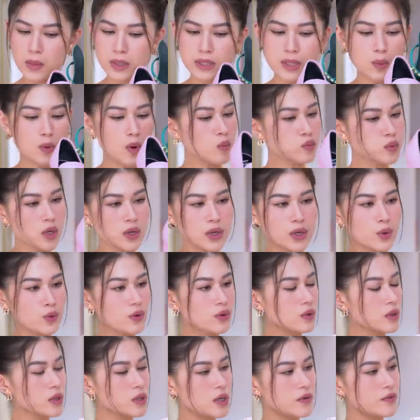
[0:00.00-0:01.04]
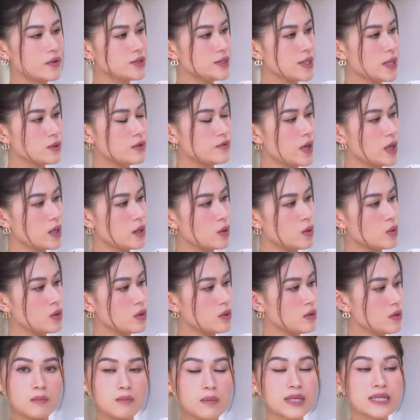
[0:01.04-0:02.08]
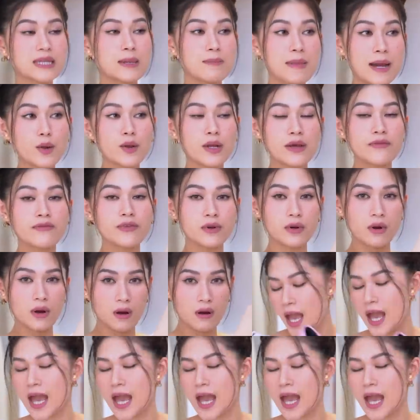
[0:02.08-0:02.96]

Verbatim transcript: Tâm không thể hiểu được lý do vì sao như vậy luôn á. Mà Tâm mang đôi này vừa.